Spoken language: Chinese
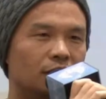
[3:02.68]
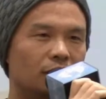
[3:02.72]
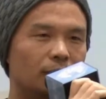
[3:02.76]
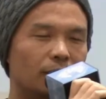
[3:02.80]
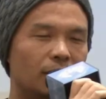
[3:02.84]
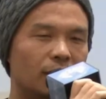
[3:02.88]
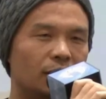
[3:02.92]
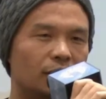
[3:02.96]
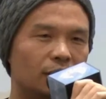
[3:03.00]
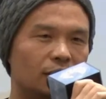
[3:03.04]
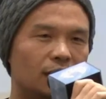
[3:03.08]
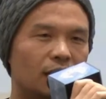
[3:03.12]
只
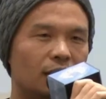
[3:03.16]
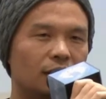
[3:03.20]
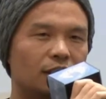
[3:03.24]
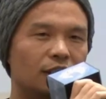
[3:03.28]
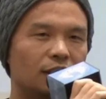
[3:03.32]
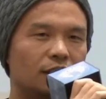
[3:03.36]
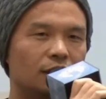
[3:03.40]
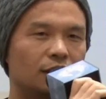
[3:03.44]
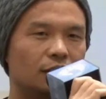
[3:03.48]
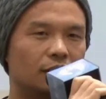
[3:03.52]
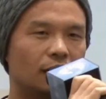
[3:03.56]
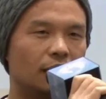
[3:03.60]
面了上帝
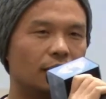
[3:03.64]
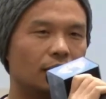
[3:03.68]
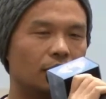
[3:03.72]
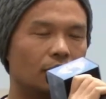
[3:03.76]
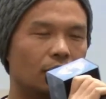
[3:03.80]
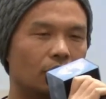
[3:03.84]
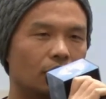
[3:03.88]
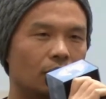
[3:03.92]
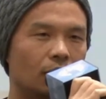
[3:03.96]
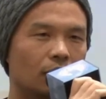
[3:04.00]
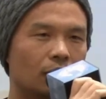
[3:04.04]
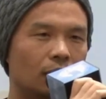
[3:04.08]
死了以
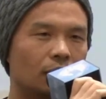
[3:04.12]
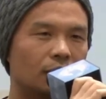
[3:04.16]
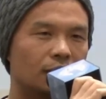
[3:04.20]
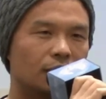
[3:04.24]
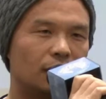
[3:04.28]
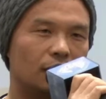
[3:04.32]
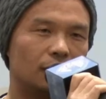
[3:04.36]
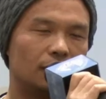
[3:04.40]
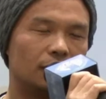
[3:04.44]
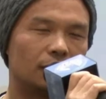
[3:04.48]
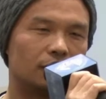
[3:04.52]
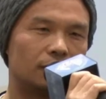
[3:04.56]
后，
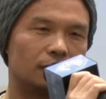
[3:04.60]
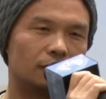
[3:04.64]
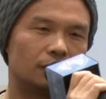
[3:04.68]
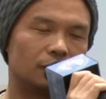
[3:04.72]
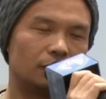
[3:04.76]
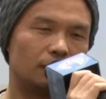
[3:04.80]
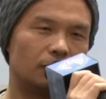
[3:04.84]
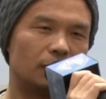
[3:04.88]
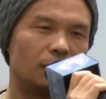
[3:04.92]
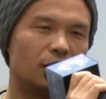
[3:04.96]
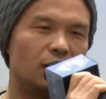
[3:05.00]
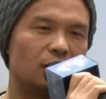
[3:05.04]
上帝
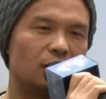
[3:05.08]
怎么